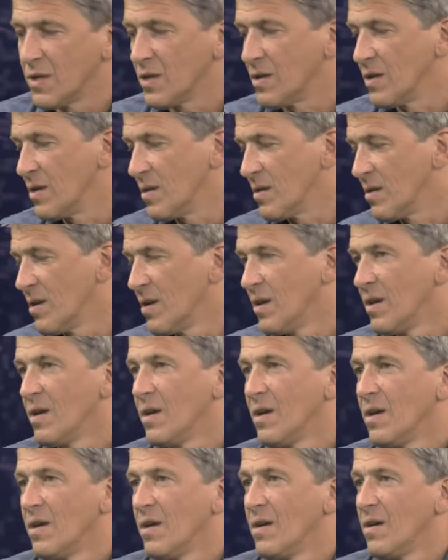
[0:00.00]
mit den
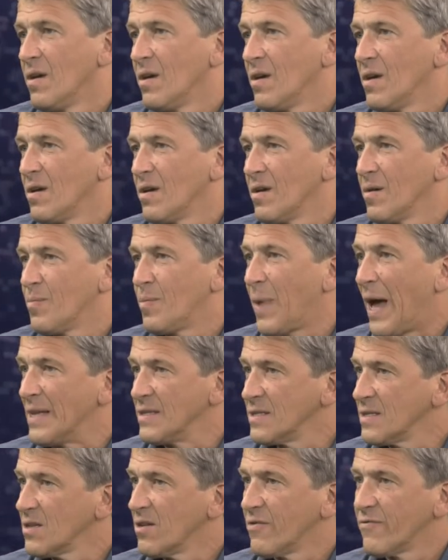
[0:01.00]
äh,
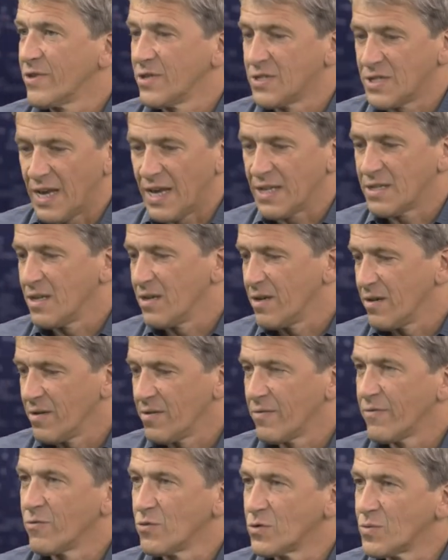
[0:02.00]
Banden auf der
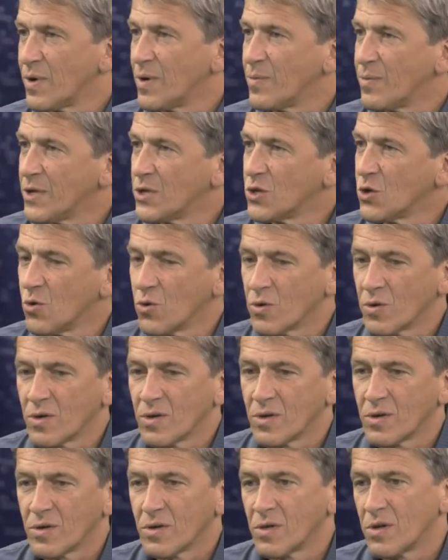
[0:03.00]
Seite,
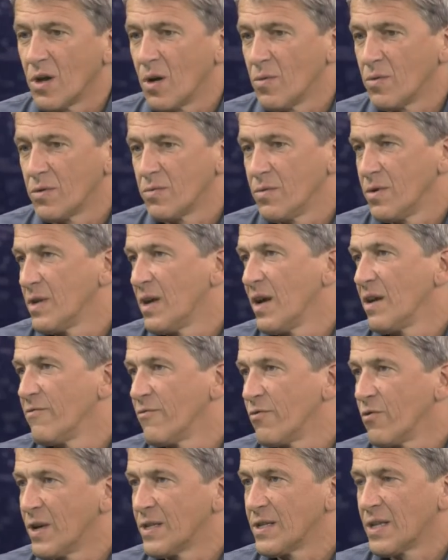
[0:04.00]
fußballbezogen, glaube ich, wieder ein
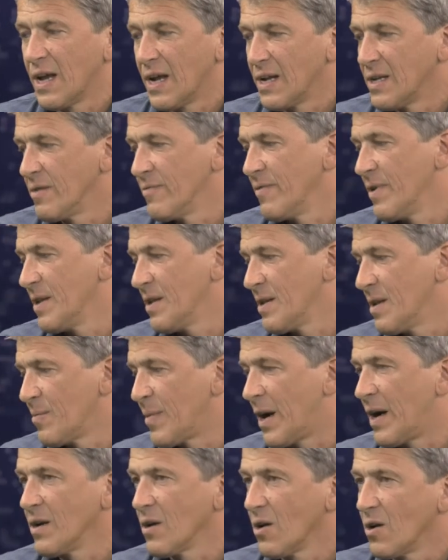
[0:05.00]
Vorteil. Wenn der
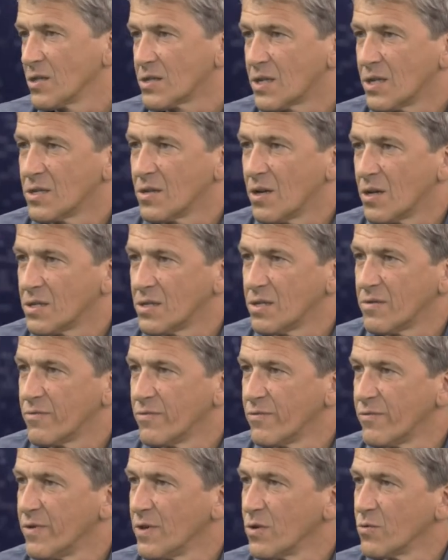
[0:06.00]
Ball rausgeht, dauert es nicht
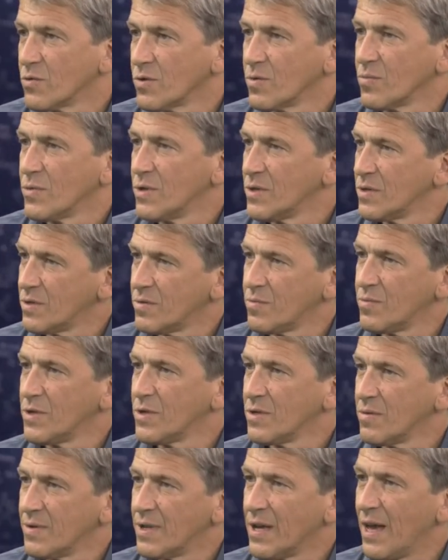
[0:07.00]
fünf Minuten, bis,
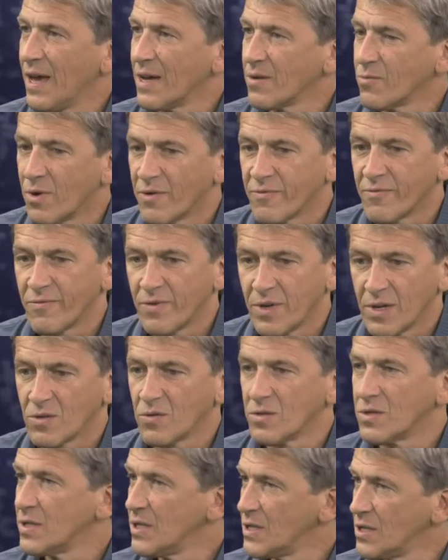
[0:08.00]
bis er wieder eingeworfen wird
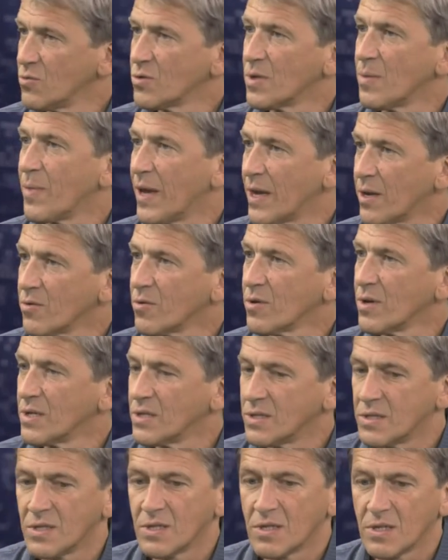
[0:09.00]
und diese
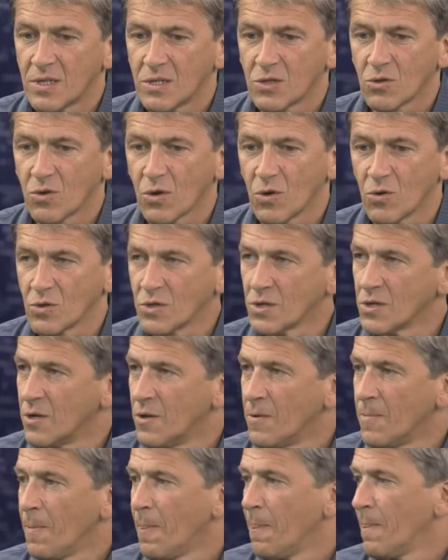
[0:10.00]
Unterbrechungen sind nicht so groß.
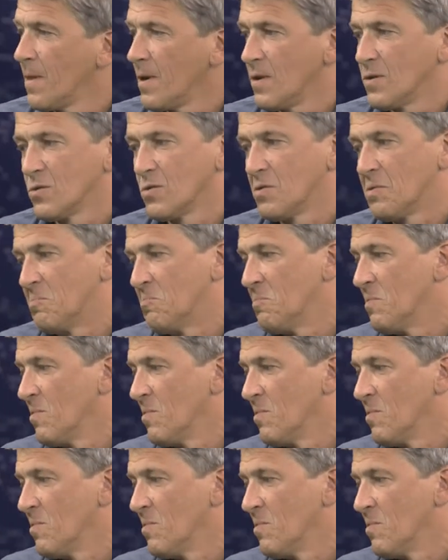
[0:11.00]
Also